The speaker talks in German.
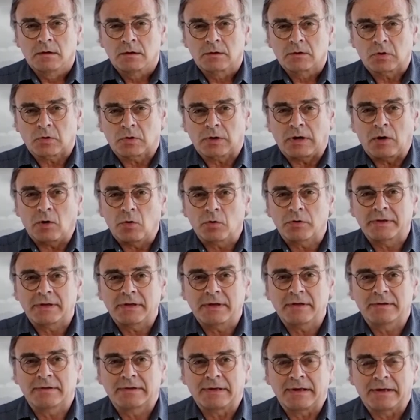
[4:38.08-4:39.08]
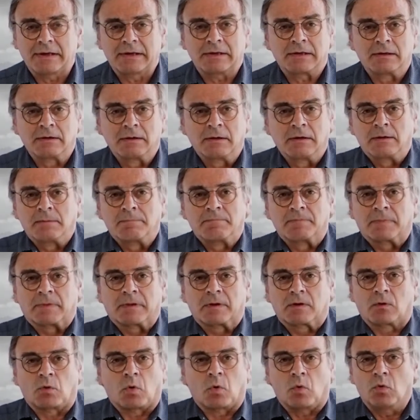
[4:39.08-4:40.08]
Doch auch diese
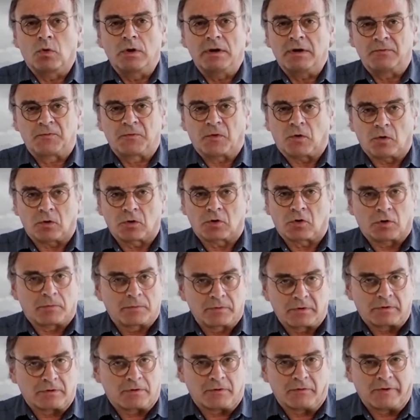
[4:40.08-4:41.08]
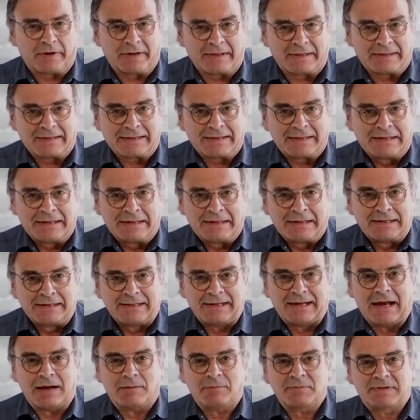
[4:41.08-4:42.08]
Kohlevorkommen und so weiter,
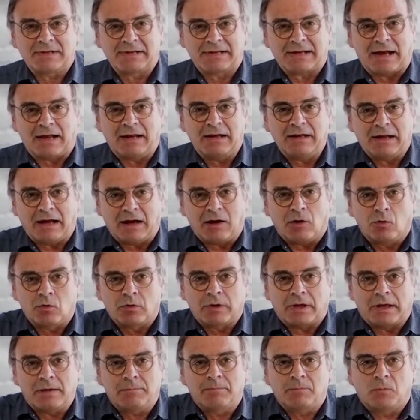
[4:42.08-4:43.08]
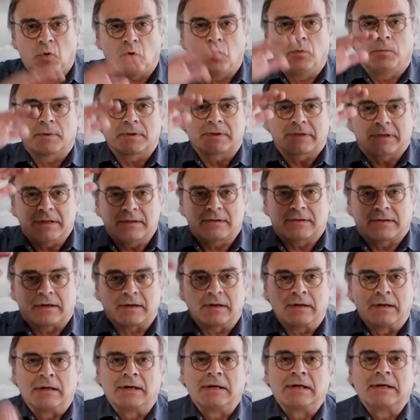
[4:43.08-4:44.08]
die haben sich alle auch eben über diese
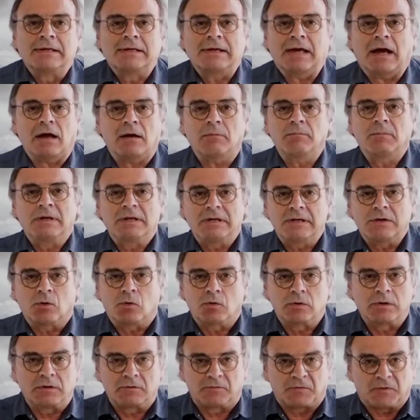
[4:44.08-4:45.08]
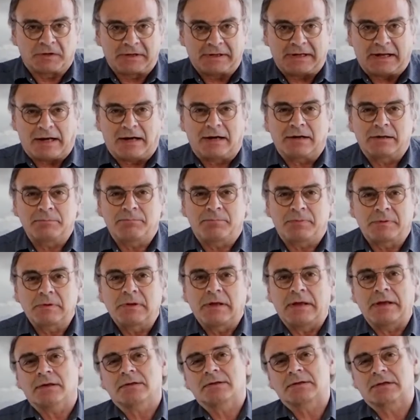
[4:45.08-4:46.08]
ja, Millionen von Jahren
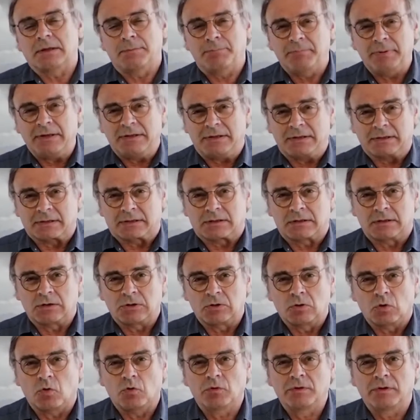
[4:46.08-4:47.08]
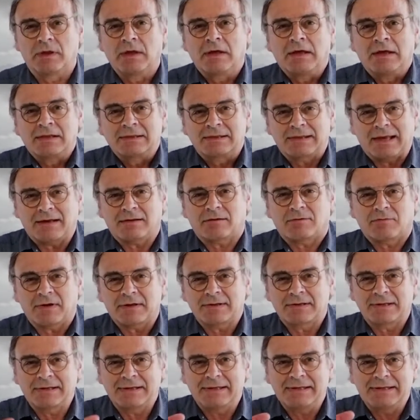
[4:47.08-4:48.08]
erst gebildet. Und das,
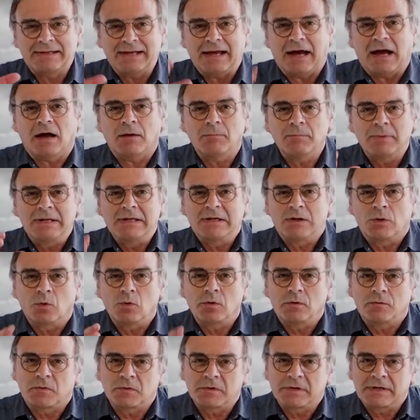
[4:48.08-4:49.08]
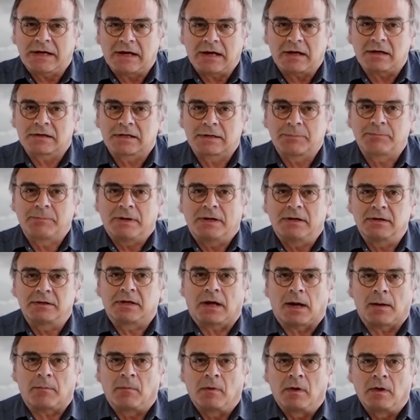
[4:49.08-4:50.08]
was ich in Jahrmillionen von Jahren gebildet
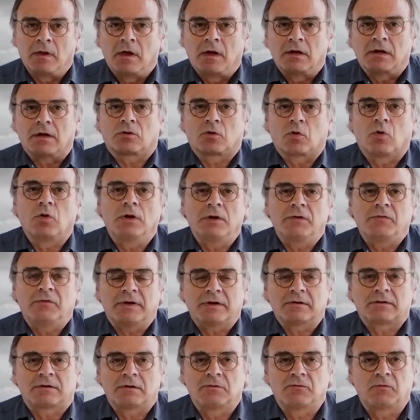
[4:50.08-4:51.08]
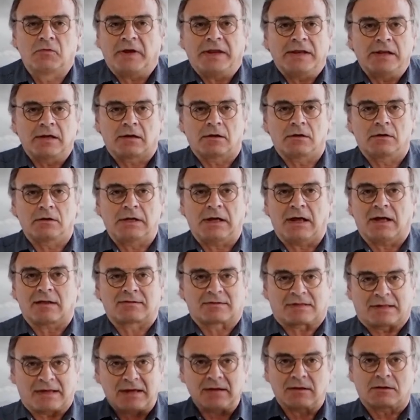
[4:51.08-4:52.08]
habe, das holen wir jetzt in wenigen
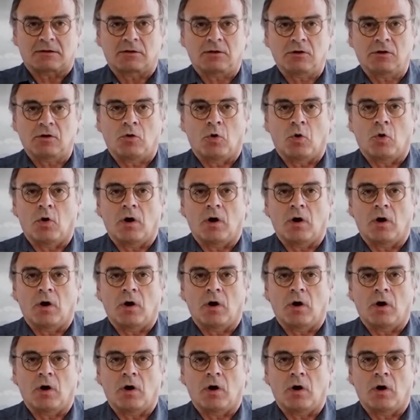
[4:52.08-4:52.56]
Jahrzehnten